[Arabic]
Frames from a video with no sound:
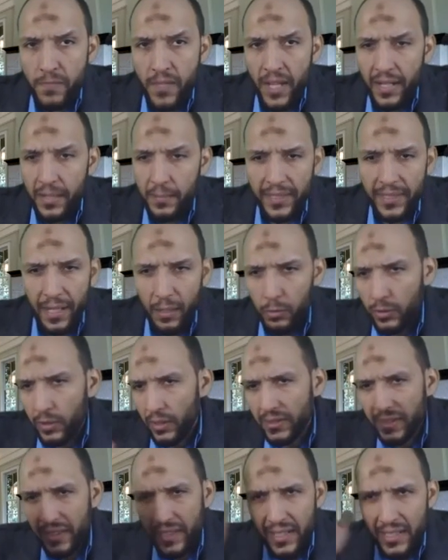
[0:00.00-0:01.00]
يعني انا متعود
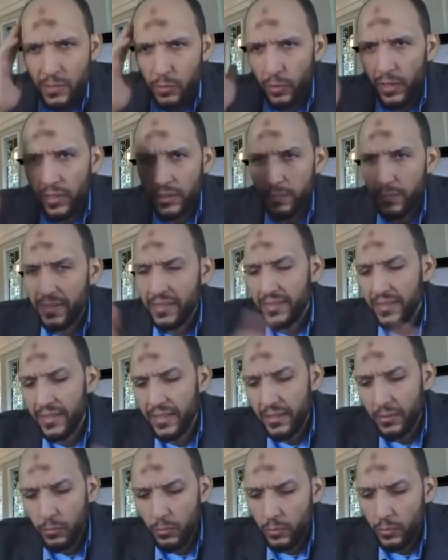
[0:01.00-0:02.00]
خلاص انجليزي وخلاص من
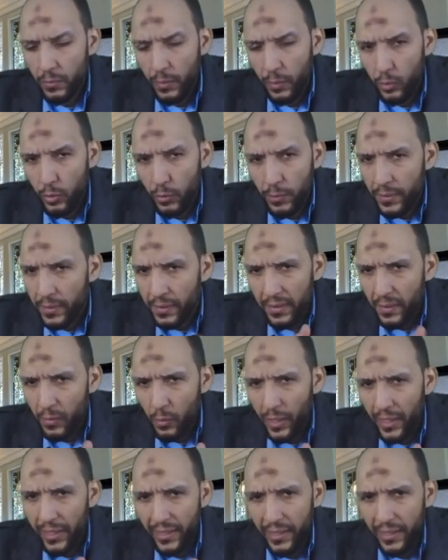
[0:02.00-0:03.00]
سنين والموضوع
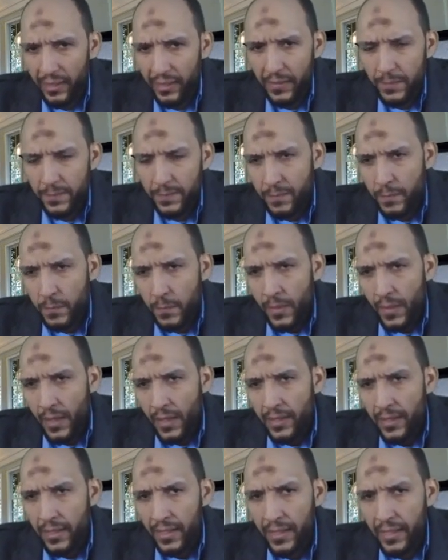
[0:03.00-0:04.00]
هو كده
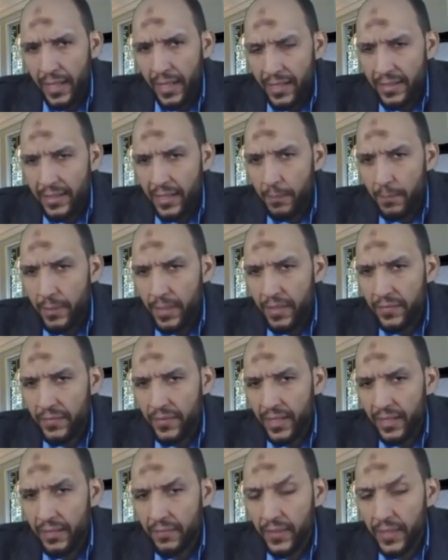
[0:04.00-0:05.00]
لكن حد نبهني
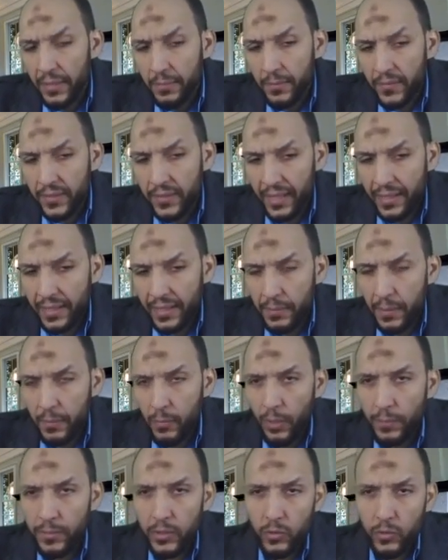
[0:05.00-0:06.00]
فعلا فلما فتحت
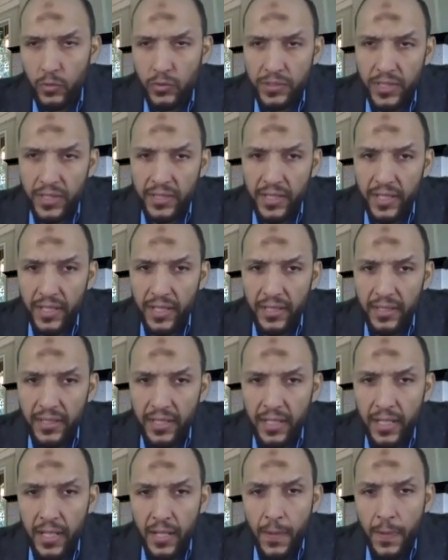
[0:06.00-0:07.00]
مجموعه من التولز كتيره
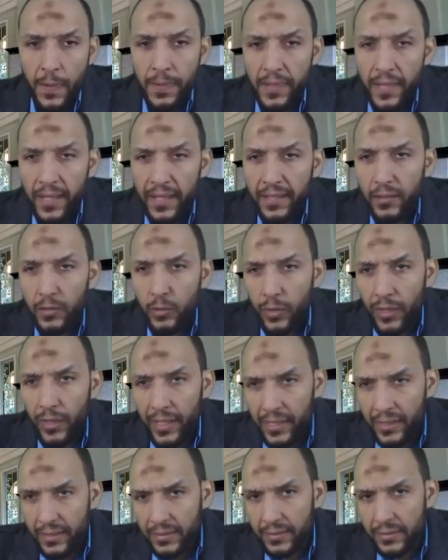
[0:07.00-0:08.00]
جدا لقيت
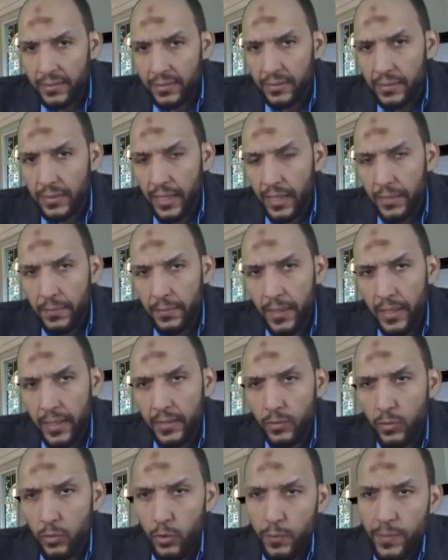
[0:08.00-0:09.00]
لغات يعني
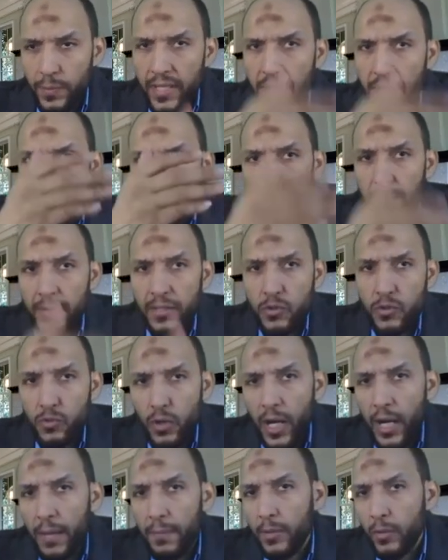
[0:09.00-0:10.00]
التول بينزل
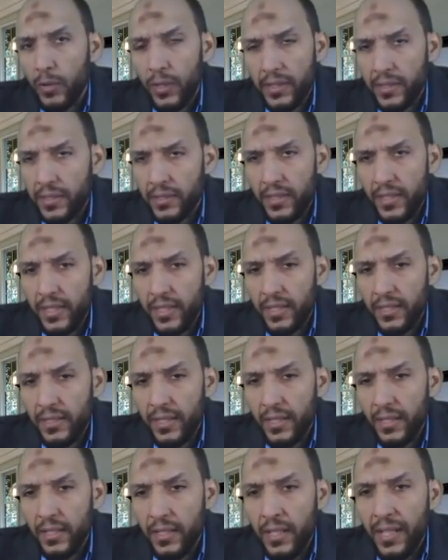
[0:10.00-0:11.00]
مشروحه بلغات كتير
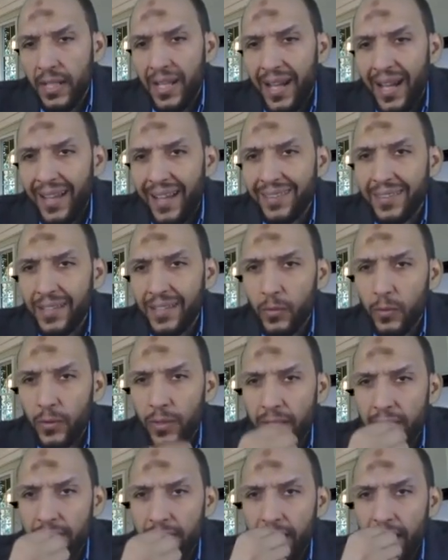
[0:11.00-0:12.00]
جدا حتى
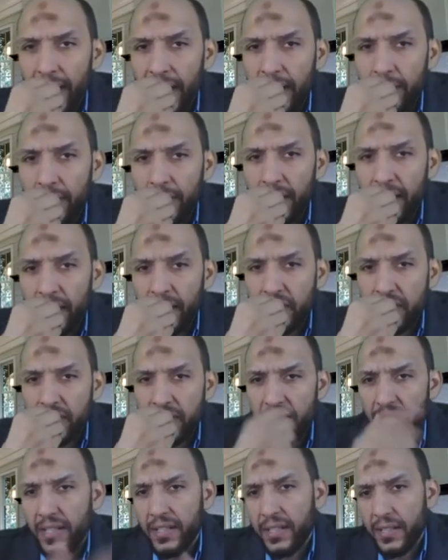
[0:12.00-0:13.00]
لغات يعني ملهاش
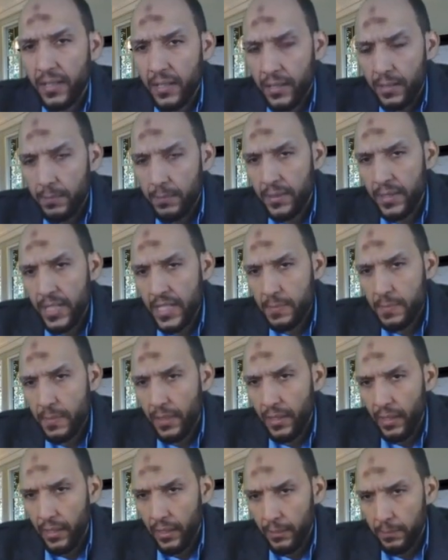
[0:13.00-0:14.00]
ذكر بالنسبه
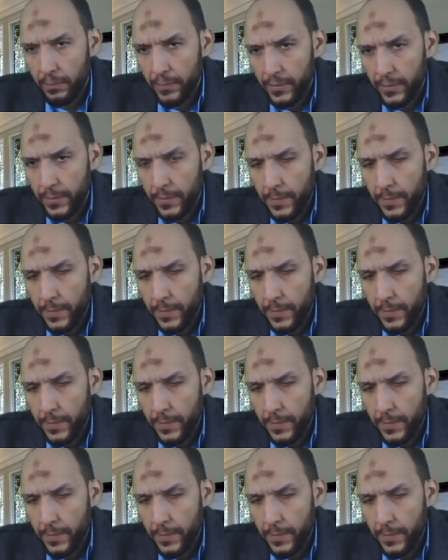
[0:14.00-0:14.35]
للعرب